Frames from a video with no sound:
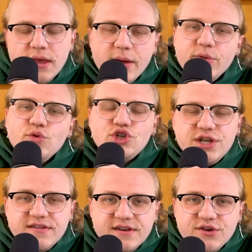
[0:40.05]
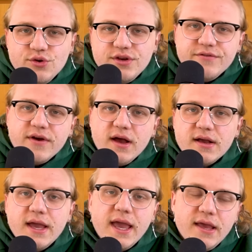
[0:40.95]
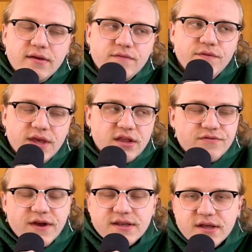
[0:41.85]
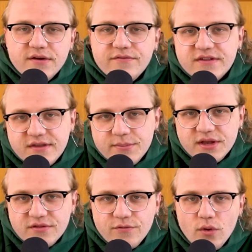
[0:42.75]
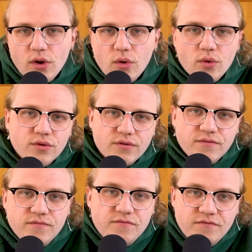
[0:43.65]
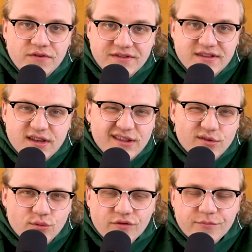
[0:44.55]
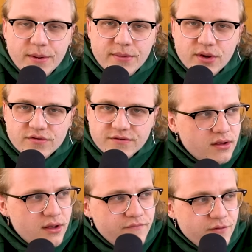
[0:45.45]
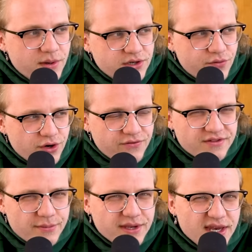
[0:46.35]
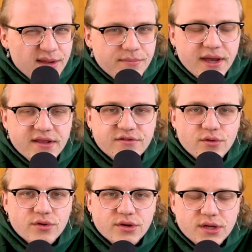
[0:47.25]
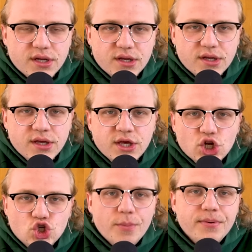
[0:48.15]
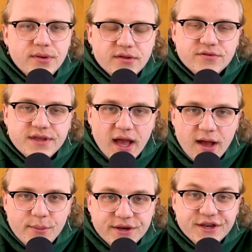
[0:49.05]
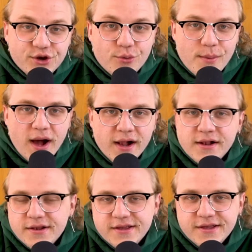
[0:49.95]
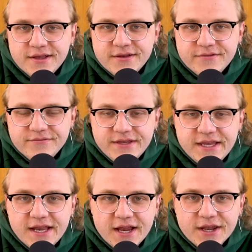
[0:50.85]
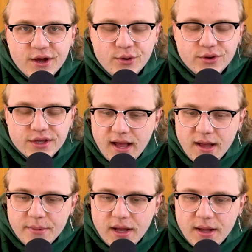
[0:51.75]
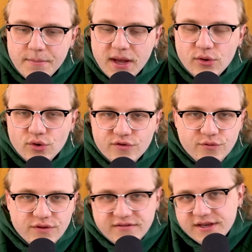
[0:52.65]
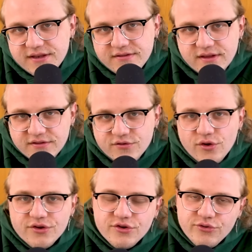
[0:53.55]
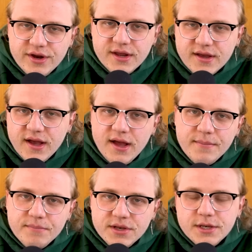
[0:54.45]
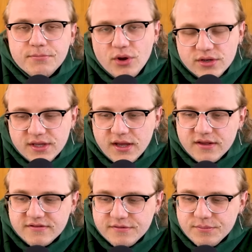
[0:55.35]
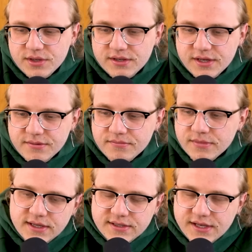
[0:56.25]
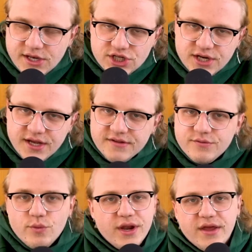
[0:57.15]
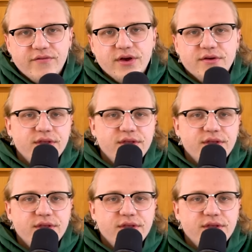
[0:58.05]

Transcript: Aber nun stellt sich natürlich die Frage, hey, wie geht's weiter? Was habe ich jetzt vor? Und wie sieht die Zukunft bei mir aus? Ähm, wie manche von euch wissen, habe ich hier nebenbei jetzt noch einen äh, Job. Also ich arbeite normal, äh, wie jeder andere auch, aber mache noch zusätzlich diesen ganzen Content Creator Kram mit dem Podcast, mit dem Internet-Scheiß, whatever.